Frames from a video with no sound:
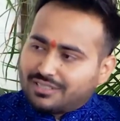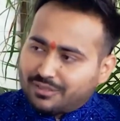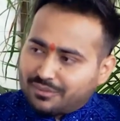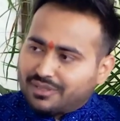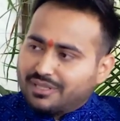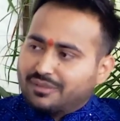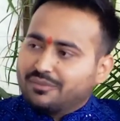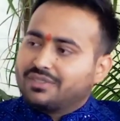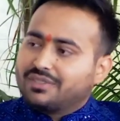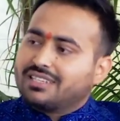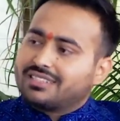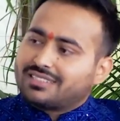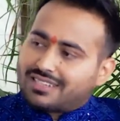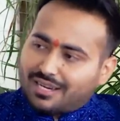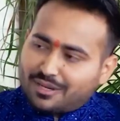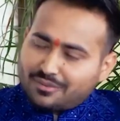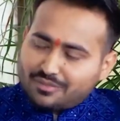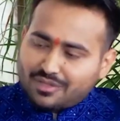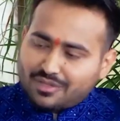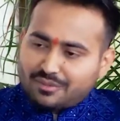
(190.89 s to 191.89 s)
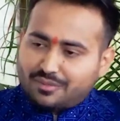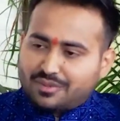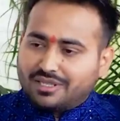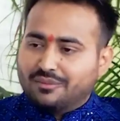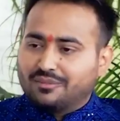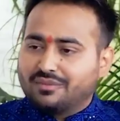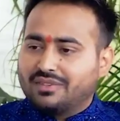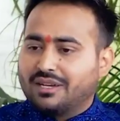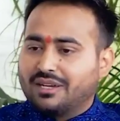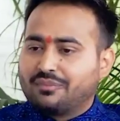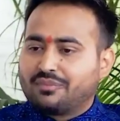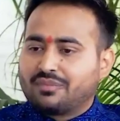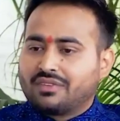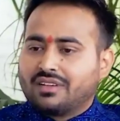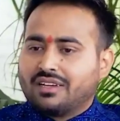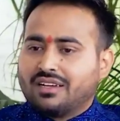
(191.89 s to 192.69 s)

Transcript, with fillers: से प्रेम था इस काम से प्रेम था